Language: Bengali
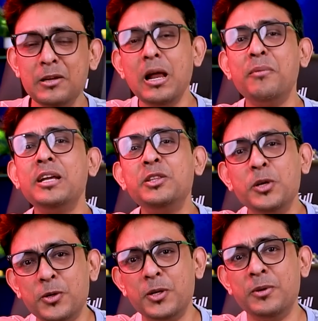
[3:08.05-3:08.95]
এগুলো আমরাই
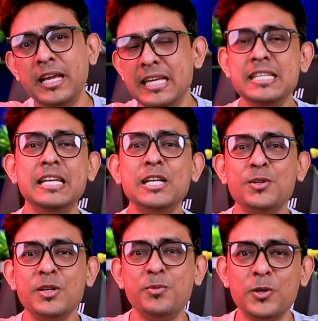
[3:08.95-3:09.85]
তৈরি করি ভাই এই যে
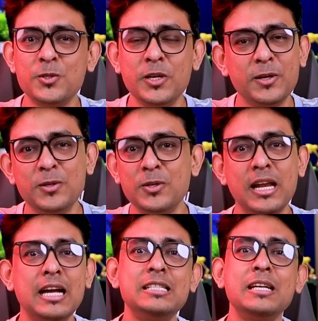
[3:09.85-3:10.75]
ইলেকট্রনিক বর্জ্য এগুলো তো
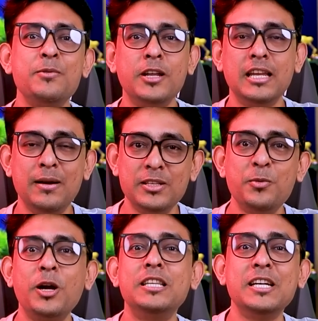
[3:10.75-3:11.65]
আর আকাশ থেকে পড়ে না আমাদের
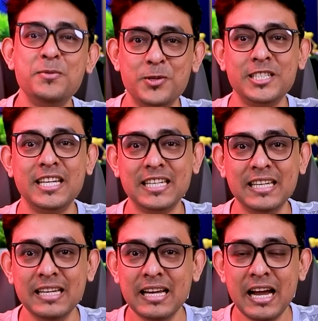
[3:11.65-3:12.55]
পকেট থেকেই পড়ছে আর কি
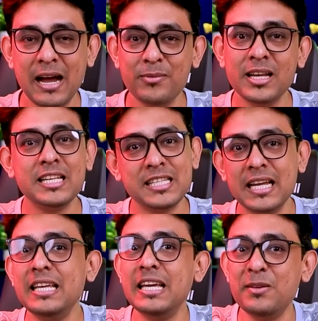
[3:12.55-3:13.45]
আমরা
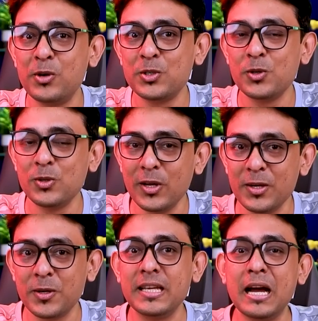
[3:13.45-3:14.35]
নিজেরাই এই বর্জ্যগুলো
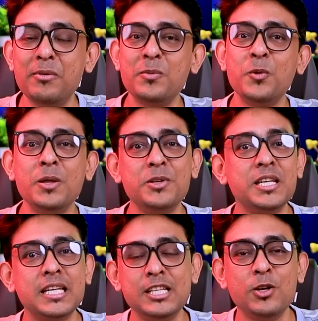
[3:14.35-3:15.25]
তৈরি করি আবার
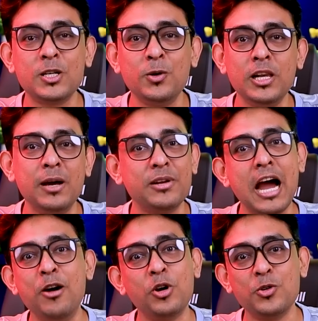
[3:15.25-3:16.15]
পরিবেশের কিছু একটা হলে আমরা
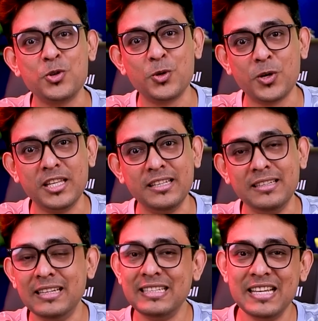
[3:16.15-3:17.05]
হাউ কাউ শুরু করে দিই
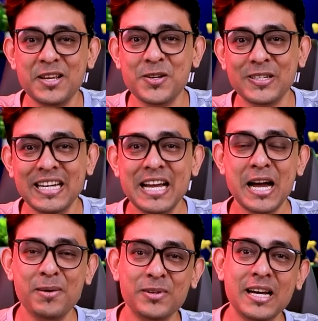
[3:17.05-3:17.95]
যাই হোক
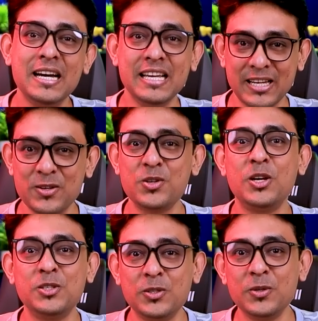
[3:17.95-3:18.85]
আমরা একটু
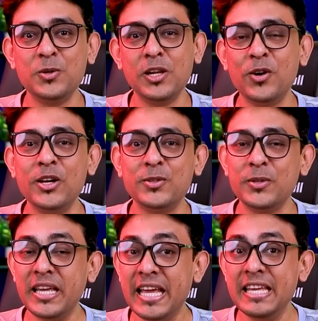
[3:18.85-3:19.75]
সচেতন হলে হয়তো
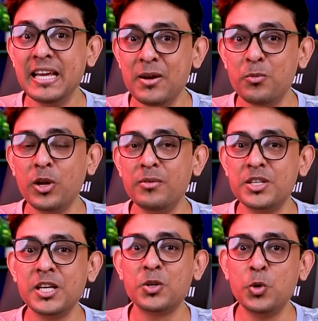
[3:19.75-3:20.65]
এই
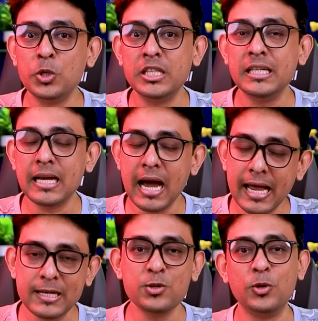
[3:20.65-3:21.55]
পরিবেশের ক্ষতি
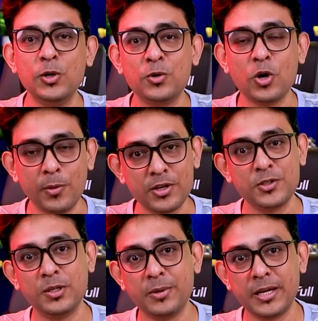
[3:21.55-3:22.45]
আরেকটু হলেও কমানো
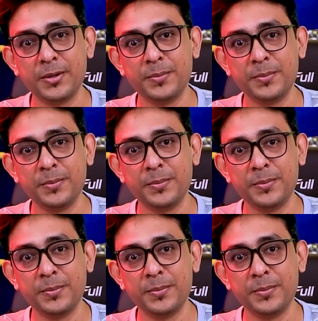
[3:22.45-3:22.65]
যেতে পারে